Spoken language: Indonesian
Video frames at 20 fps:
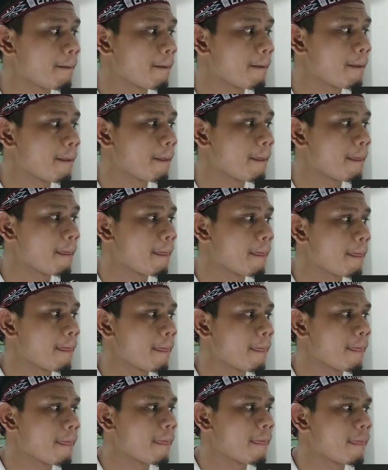
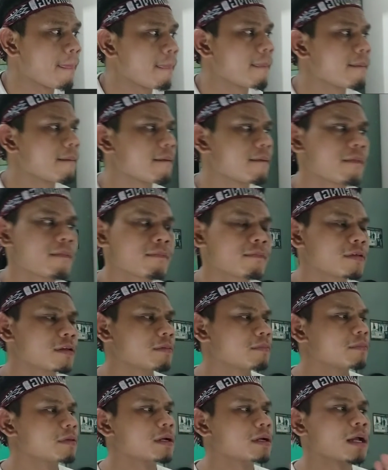OMG, aku
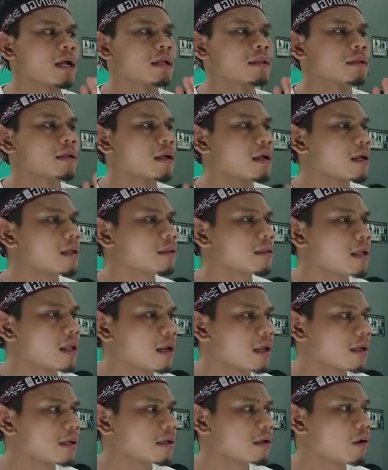tidak bisa
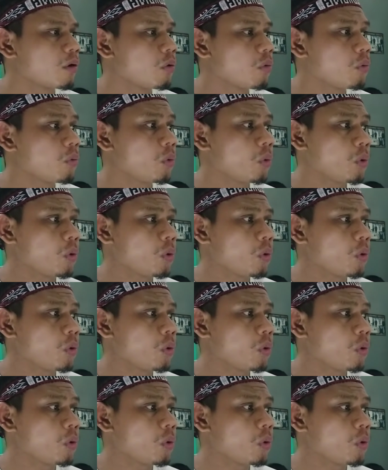berkata-kata lagi.